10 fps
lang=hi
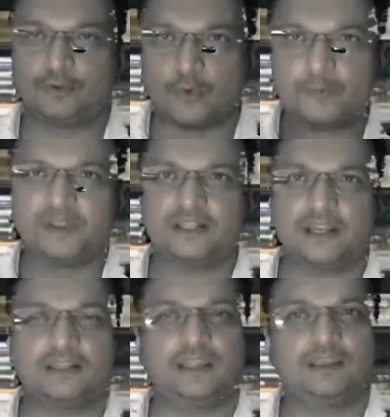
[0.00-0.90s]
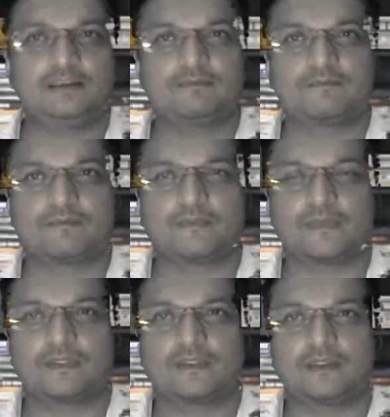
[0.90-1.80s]
तो उम्मीद करते हैं
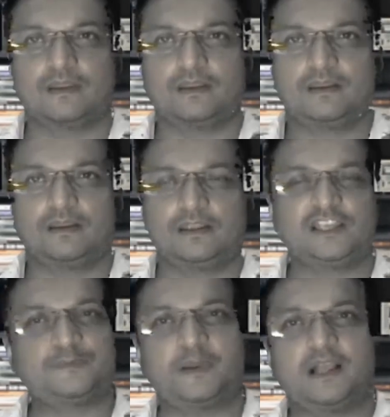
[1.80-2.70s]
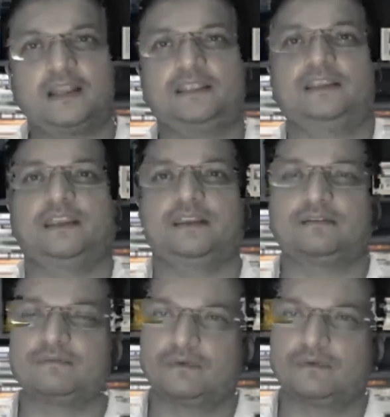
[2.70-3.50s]
इस प्रकार की ये